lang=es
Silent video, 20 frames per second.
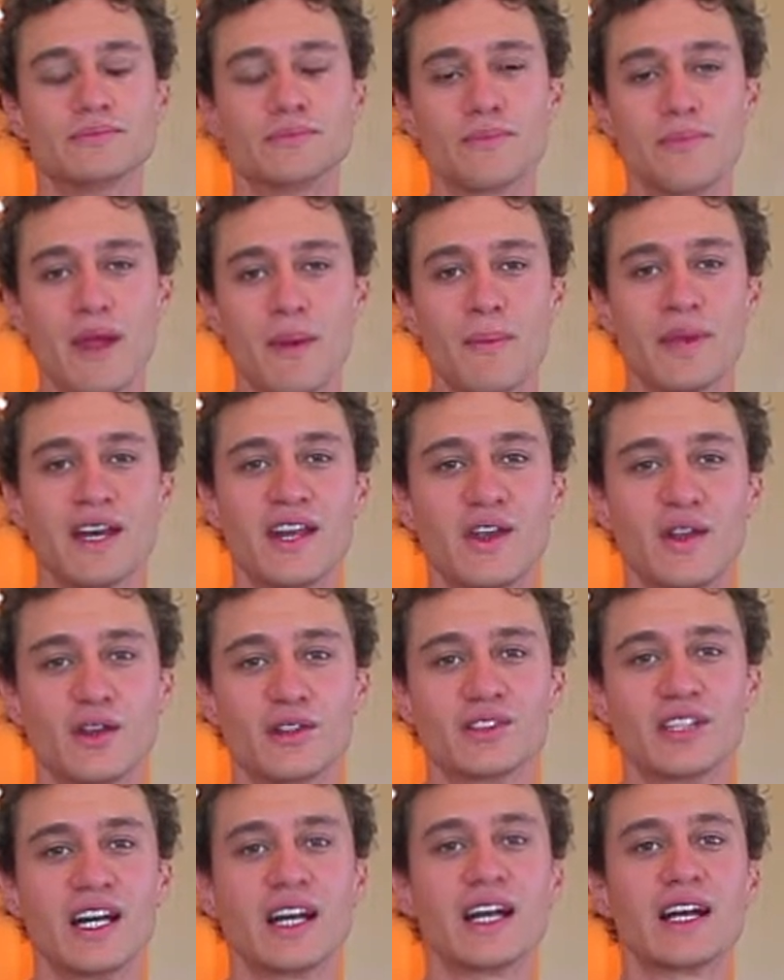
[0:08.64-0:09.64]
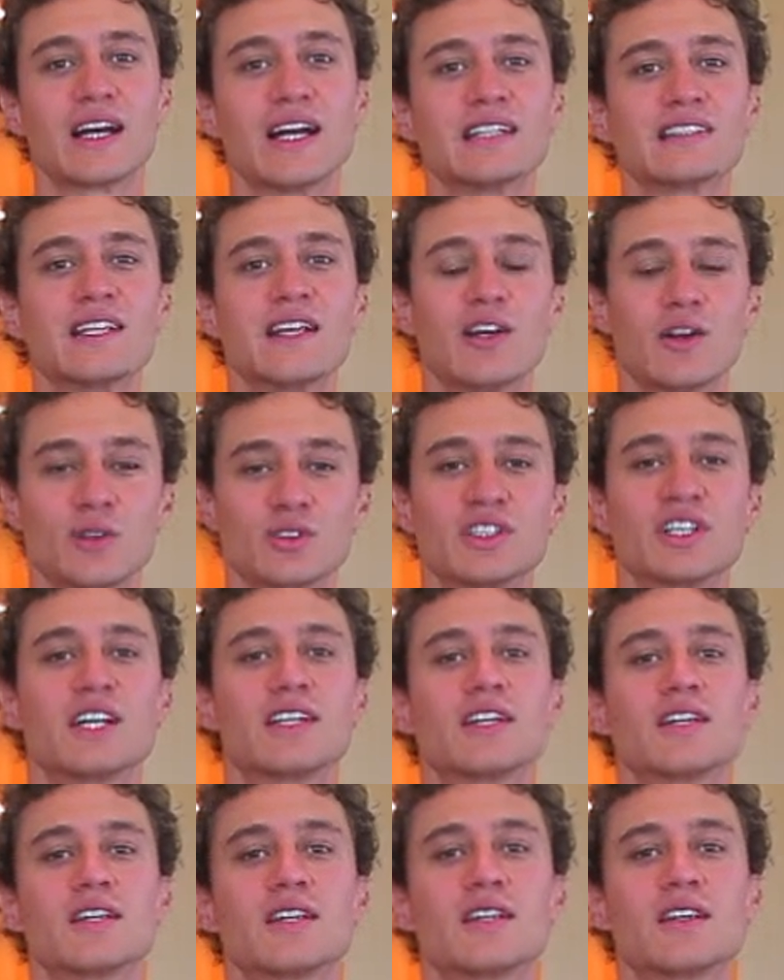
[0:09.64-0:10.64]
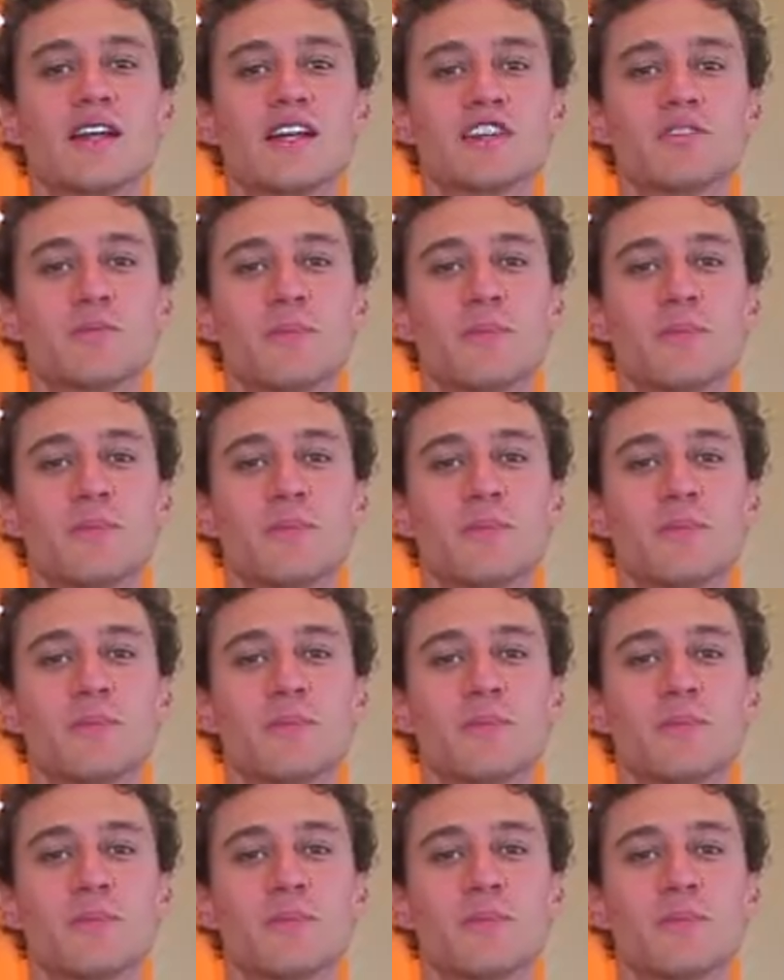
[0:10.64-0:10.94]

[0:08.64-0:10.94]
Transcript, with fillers: Bienvenidos a la clase de Cocina 33